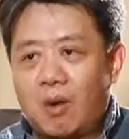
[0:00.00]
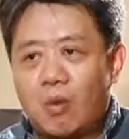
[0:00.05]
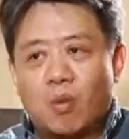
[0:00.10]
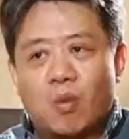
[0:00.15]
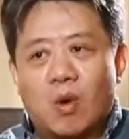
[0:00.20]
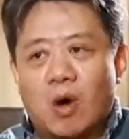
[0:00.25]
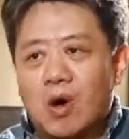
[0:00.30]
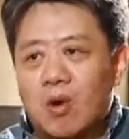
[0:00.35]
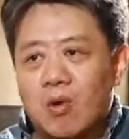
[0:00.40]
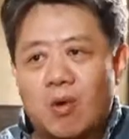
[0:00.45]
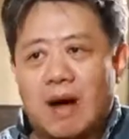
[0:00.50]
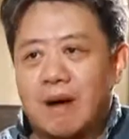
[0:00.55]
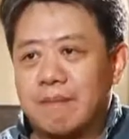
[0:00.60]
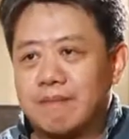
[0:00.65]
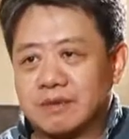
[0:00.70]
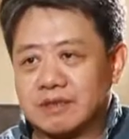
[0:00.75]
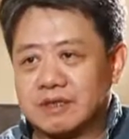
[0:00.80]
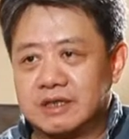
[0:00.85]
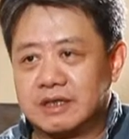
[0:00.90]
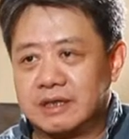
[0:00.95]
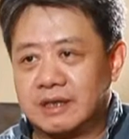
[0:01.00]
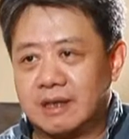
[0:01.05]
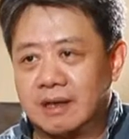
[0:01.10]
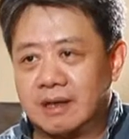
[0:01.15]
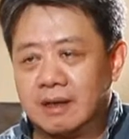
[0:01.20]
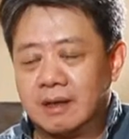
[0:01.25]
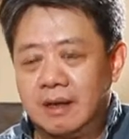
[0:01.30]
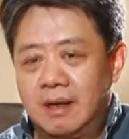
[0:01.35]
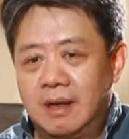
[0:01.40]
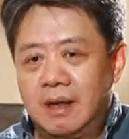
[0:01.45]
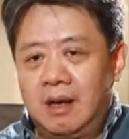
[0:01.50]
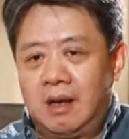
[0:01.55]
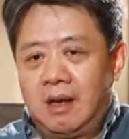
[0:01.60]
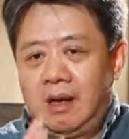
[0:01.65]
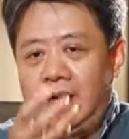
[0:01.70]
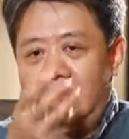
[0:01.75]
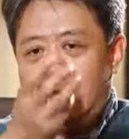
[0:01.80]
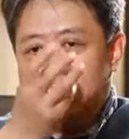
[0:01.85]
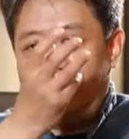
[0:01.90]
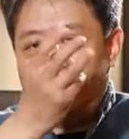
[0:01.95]
文化不是这样。
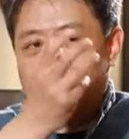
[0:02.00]
一